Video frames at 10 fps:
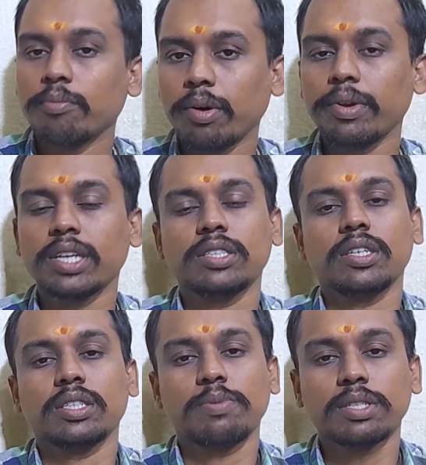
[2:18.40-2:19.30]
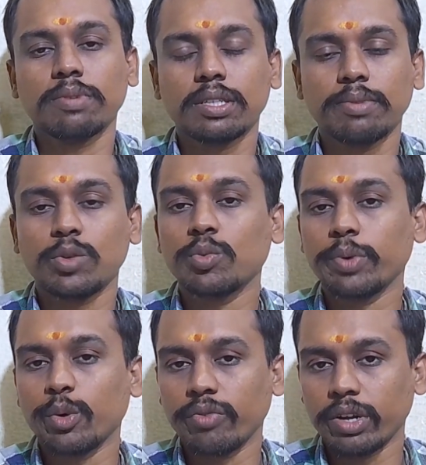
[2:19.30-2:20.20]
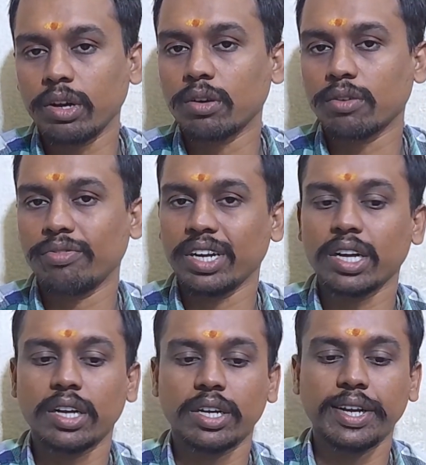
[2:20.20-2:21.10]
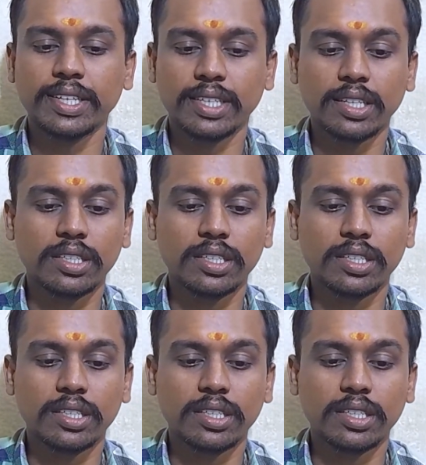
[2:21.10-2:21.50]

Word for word: పబ్లిక్ ఇచ్చిన రెస్పాన్స్ మాత్రమే టూ పాయింట్ ఫైవ్ అవుట్ ఆఫ్ ఫైవ్ రేటింగ్స్ అయితే